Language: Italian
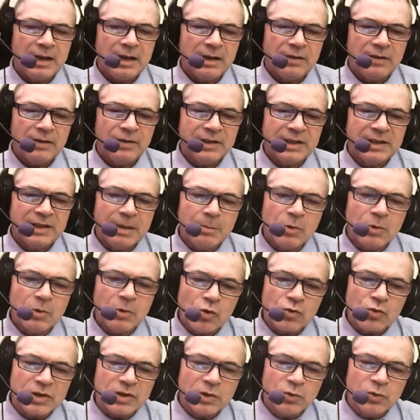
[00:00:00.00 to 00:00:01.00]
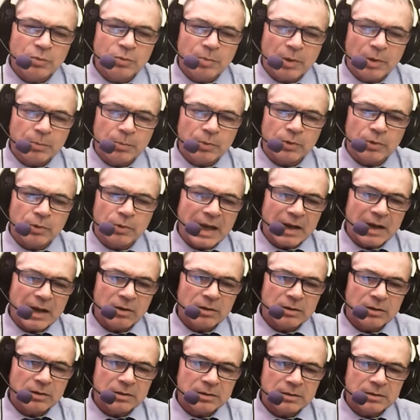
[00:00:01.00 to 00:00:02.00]
e vediamo cosa lui propone.
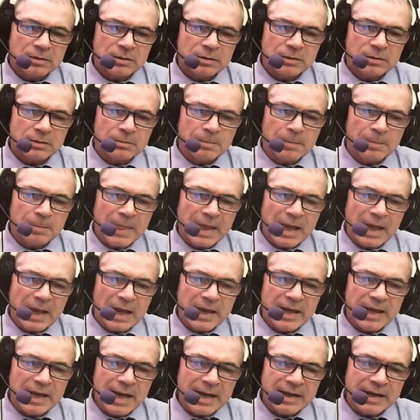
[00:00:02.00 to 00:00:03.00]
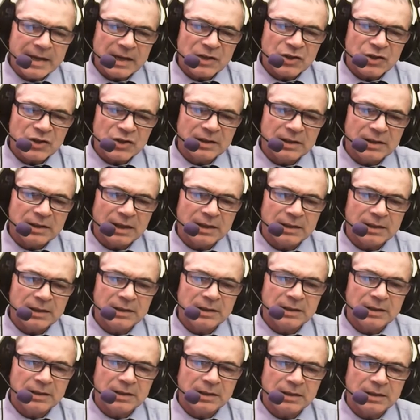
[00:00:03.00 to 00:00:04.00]
Ecco, oh, e anche a
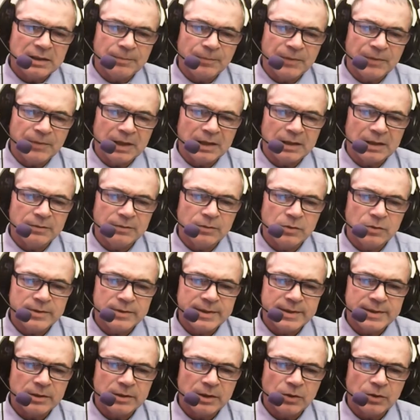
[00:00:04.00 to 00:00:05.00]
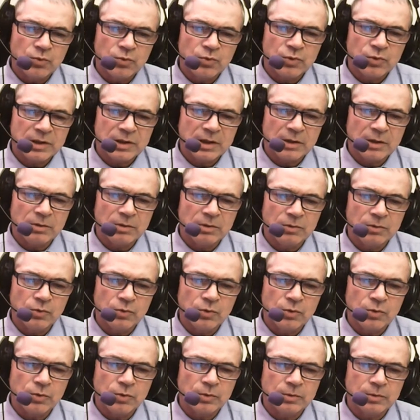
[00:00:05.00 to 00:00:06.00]
cent'anni dalla rivoluzione russa,
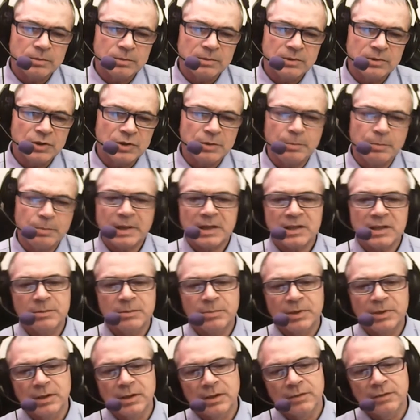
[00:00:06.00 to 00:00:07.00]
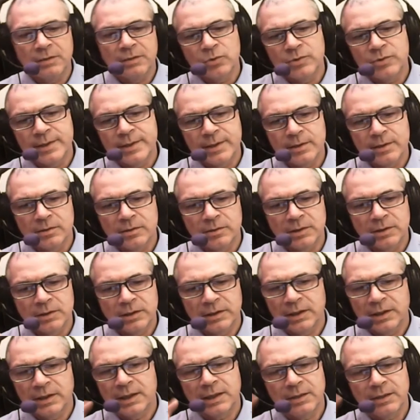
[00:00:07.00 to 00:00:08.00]
qualcuno eh, ci parla sempre di
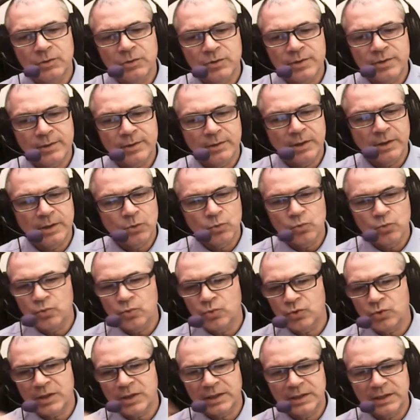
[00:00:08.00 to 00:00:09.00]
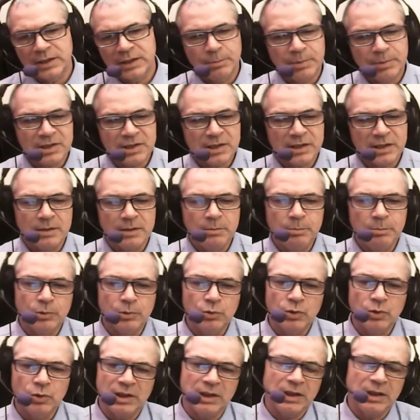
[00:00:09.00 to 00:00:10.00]
rivoluzione, della rivoluzione russa, della presa del
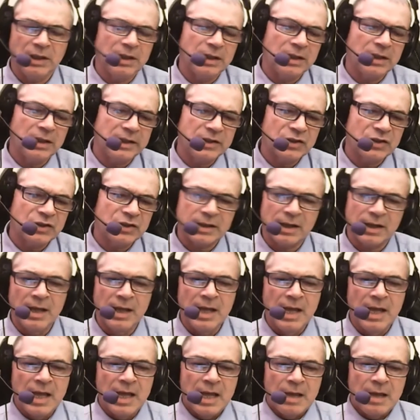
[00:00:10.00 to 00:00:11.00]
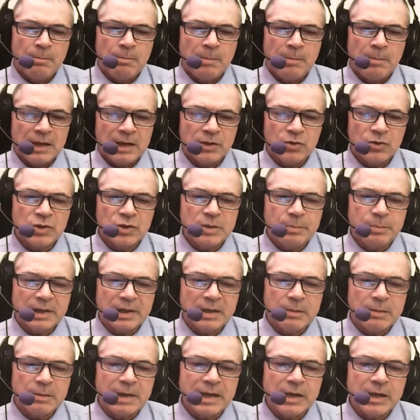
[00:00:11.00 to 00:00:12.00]
potere, eccetera, ma non si
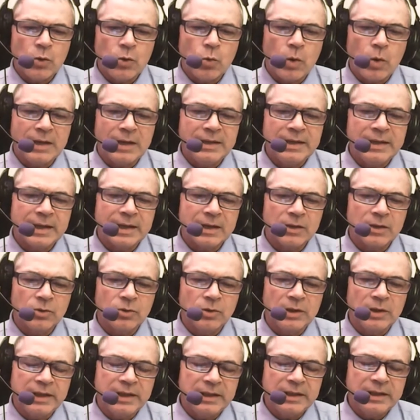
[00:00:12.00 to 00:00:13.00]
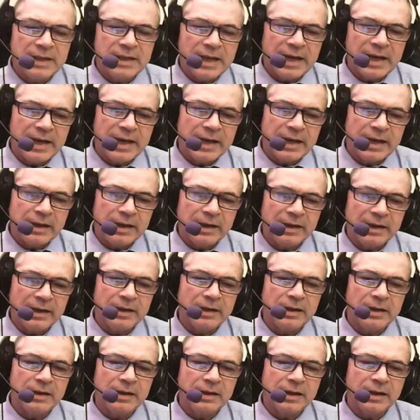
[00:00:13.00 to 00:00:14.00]
parla mai quali erano le
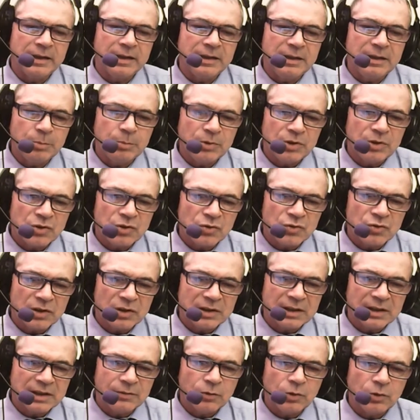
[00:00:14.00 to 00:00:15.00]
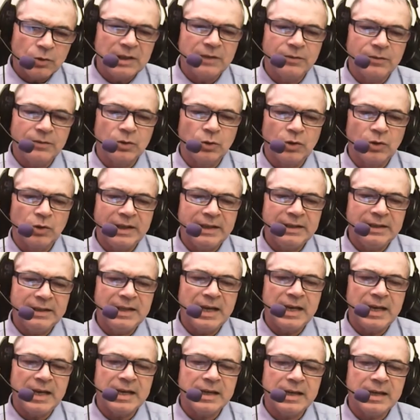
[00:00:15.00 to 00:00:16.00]
idee, eh, che tipo di società volevano, le
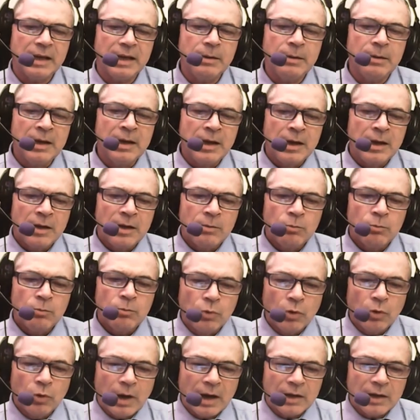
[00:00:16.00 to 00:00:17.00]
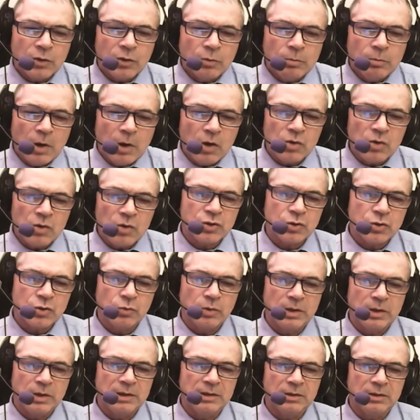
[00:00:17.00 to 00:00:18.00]
idee che mo- hanno mosso
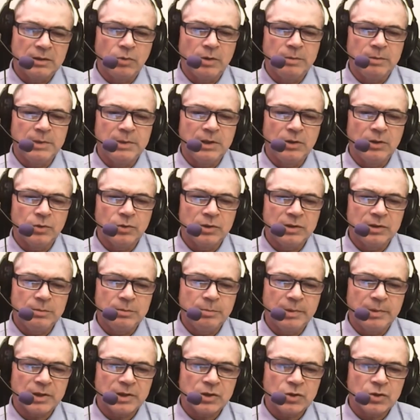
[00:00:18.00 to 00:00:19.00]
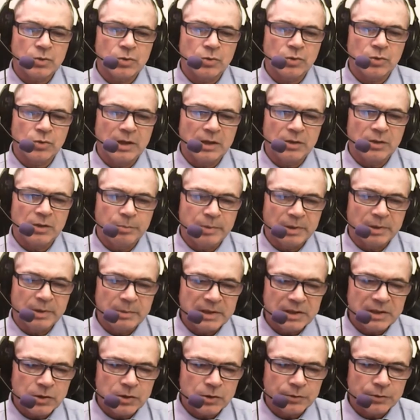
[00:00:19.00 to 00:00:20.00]
quelli, quei milioni di persone, hanno
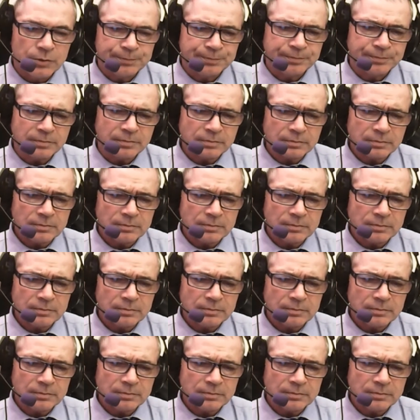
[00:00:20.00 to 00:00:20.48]
permesso